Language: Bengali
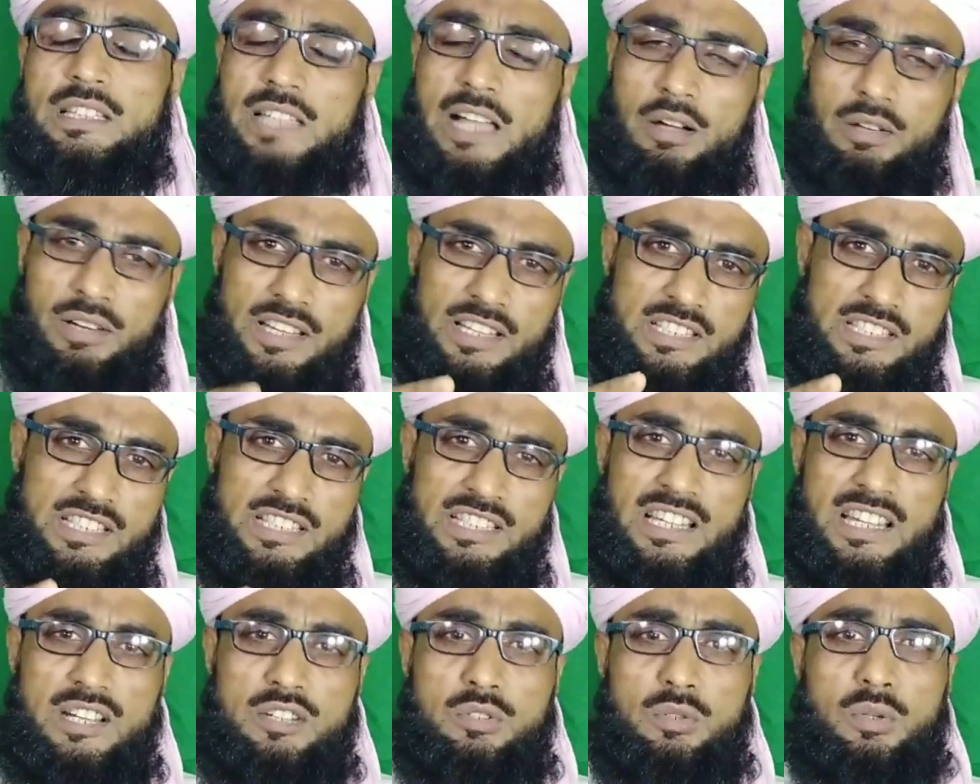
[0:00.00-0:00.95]
তাহলে
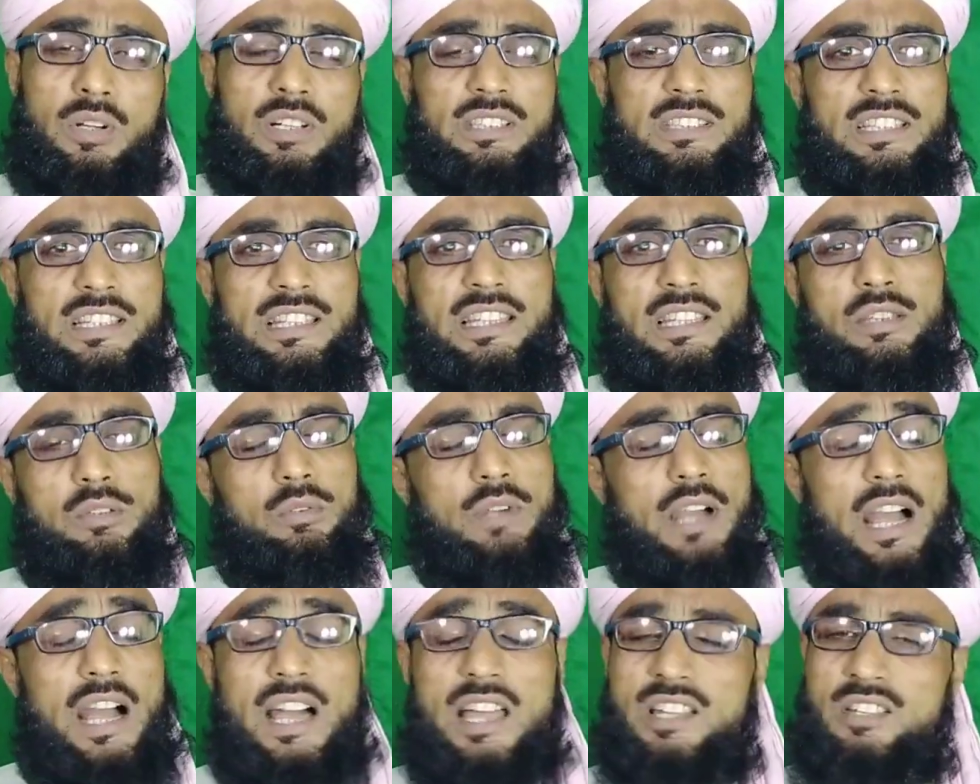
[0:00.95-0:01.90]
জিনের শক্তি কিন্তু
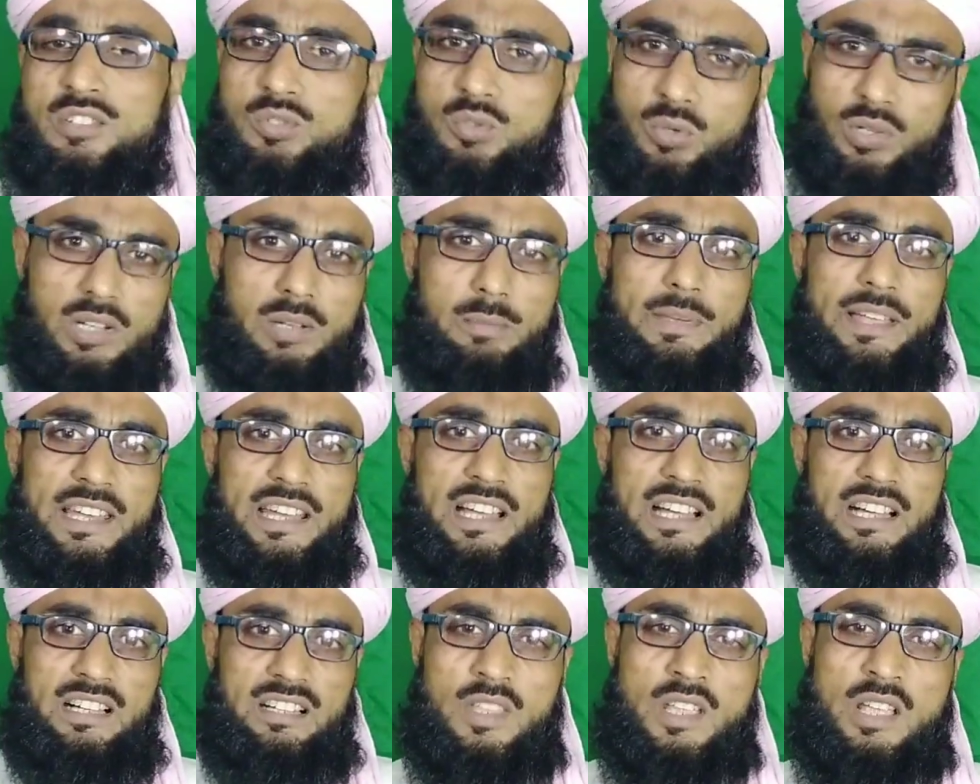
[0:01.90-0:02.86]
আর চলবে না